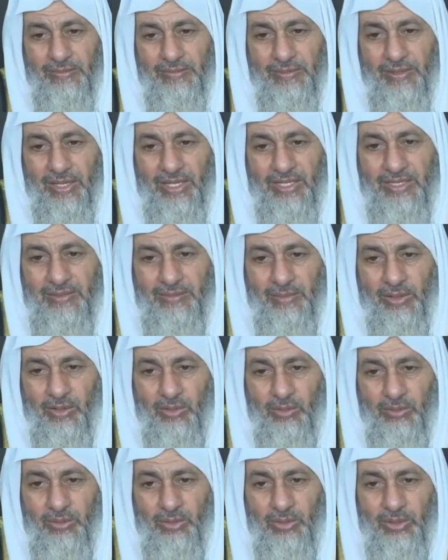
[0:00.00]

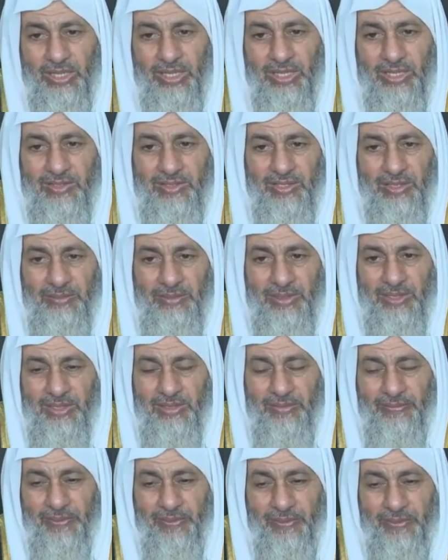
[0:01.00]
فأسمع بكاء
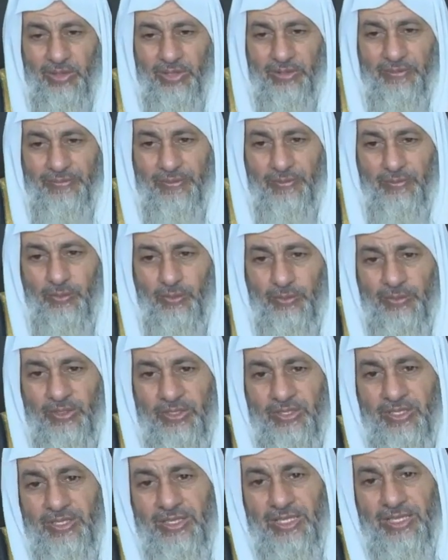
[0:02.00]
الصبي فأخفف
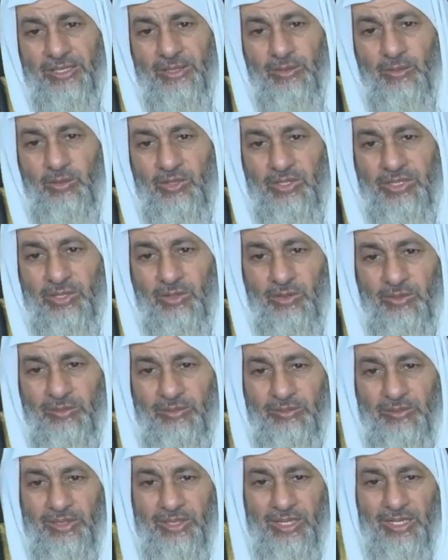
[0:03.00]
من شدة وجد
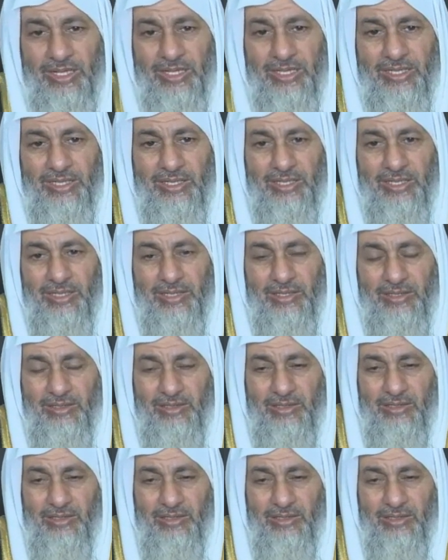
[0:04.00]
أمه عليه